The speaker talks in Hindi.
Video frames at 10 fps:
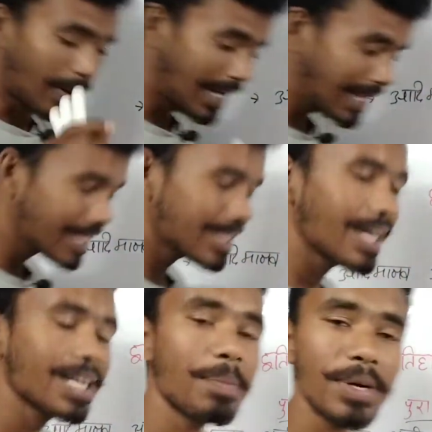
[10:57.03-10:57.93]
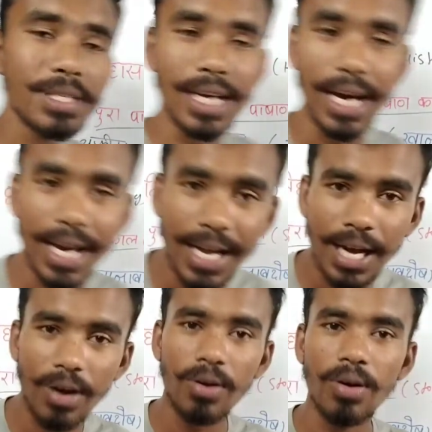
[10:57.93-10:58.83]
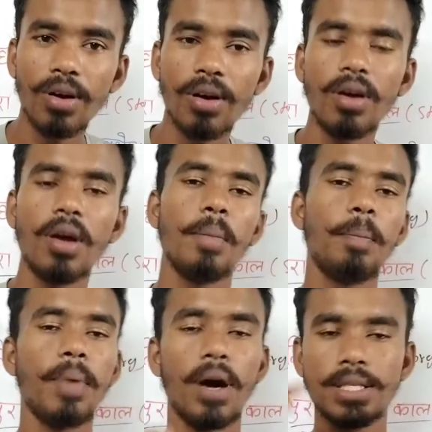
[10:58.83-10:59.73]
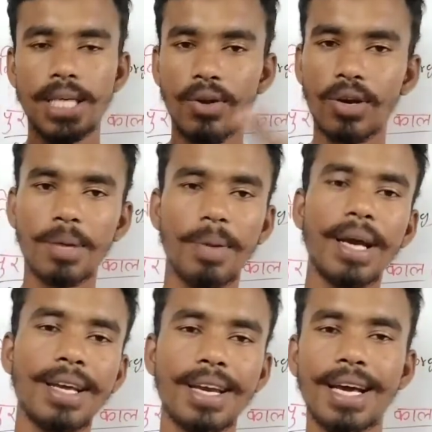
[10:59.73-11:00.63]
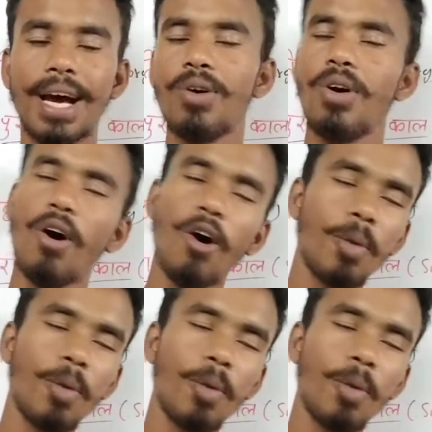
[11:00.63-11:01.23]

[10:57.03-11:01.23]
पहले ये था कि बस खाना खाओ जानवर के मार कर खाओ